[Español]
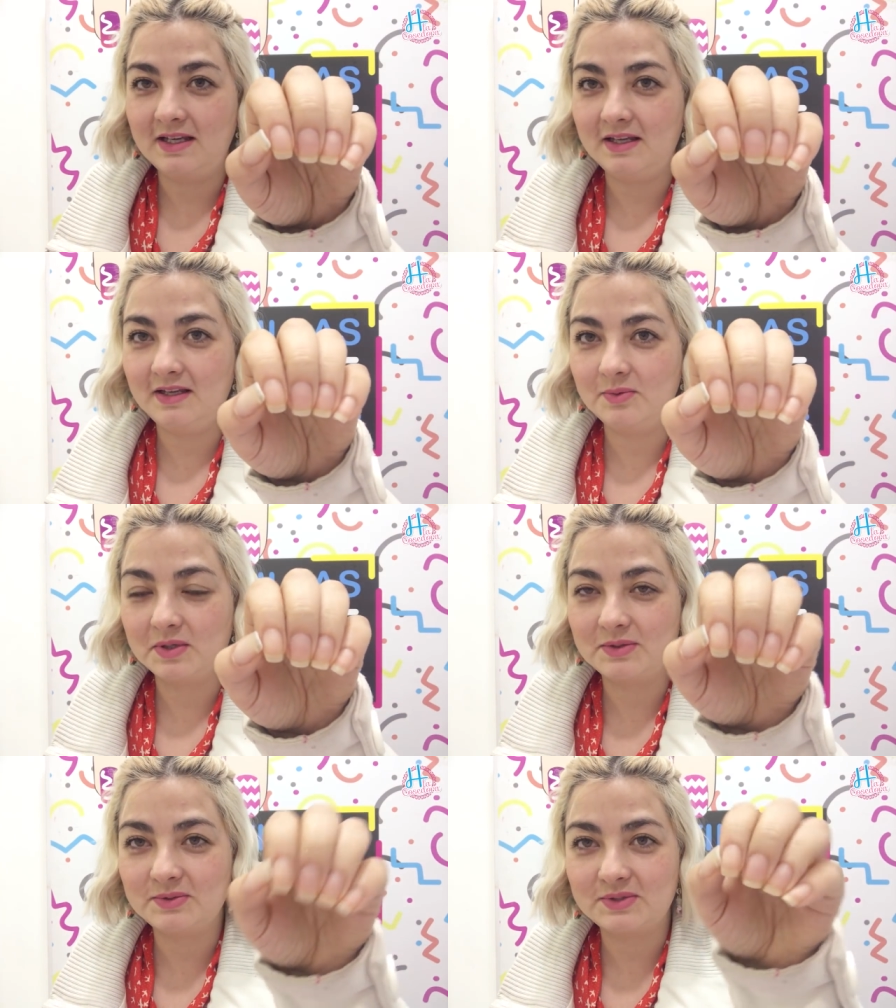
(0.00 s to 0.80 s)
y
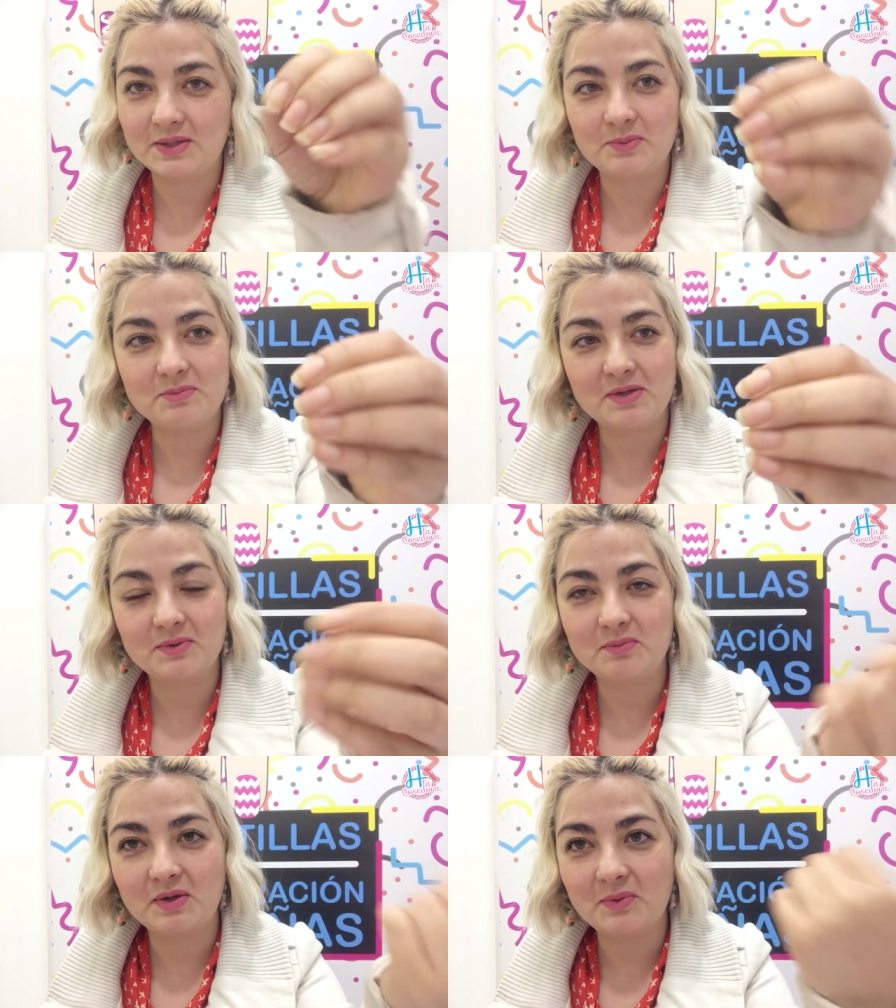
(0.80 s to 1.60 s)
bueno, no tengo miedo
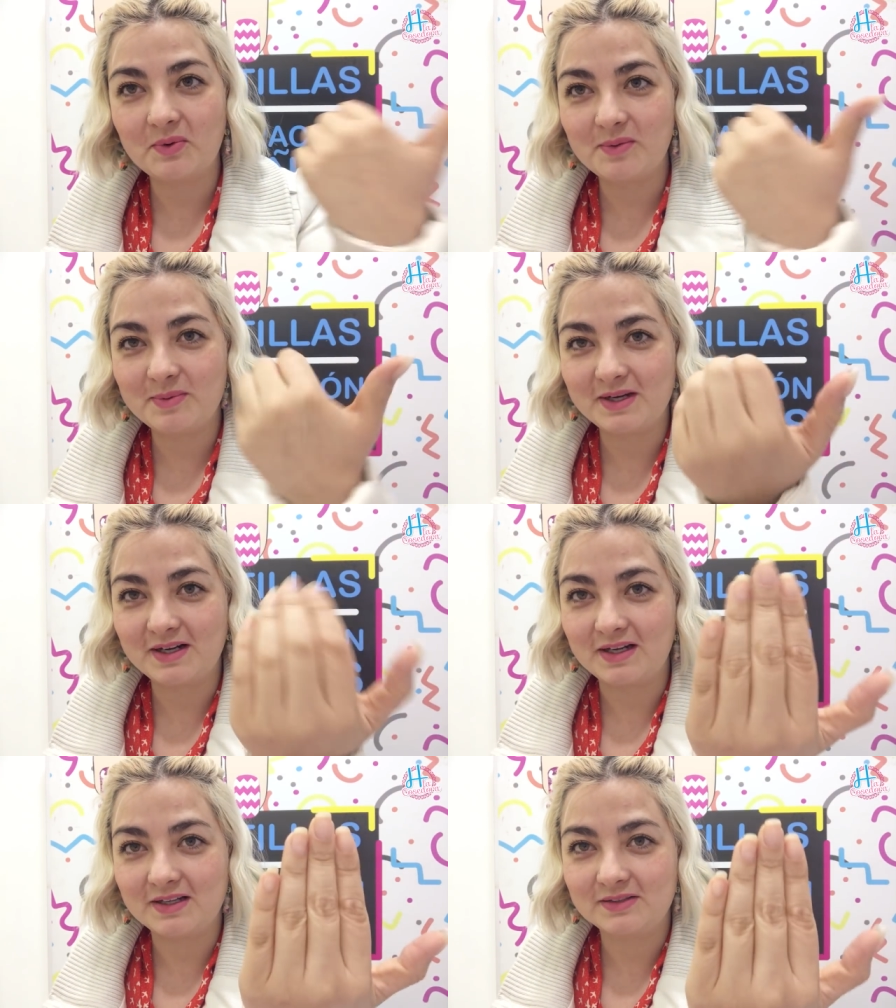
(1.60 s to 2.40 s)
como de
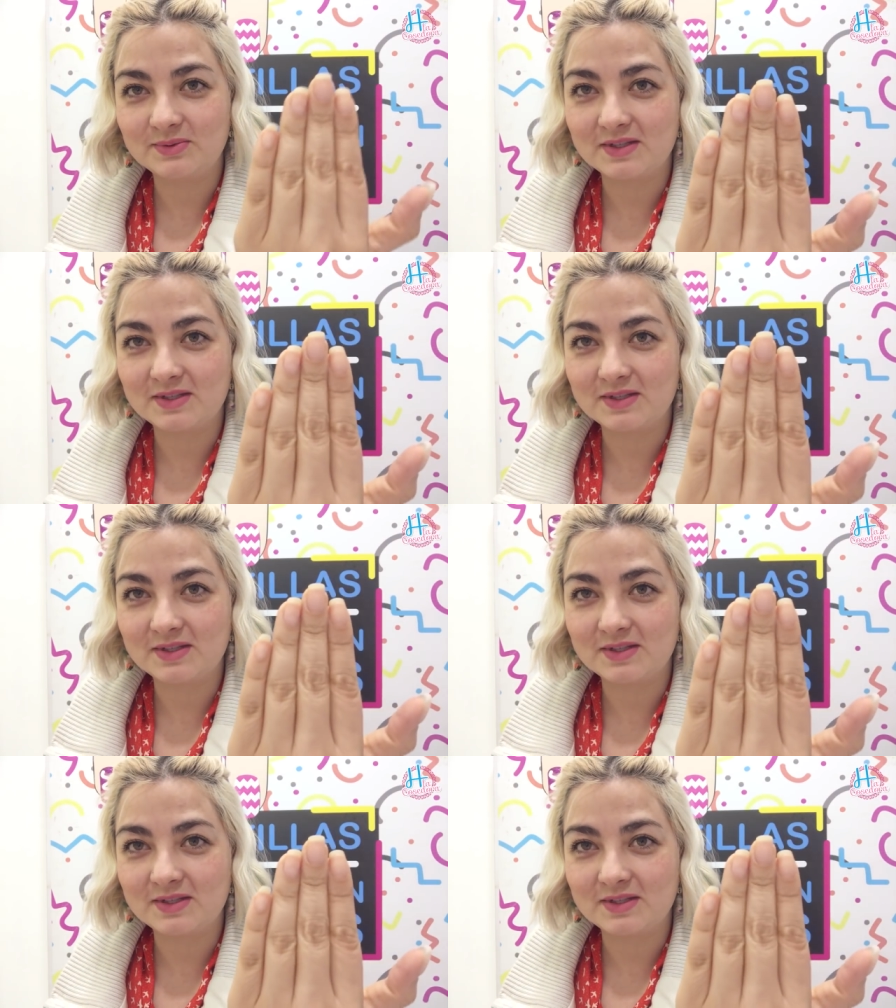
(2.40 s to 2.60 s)
volver a las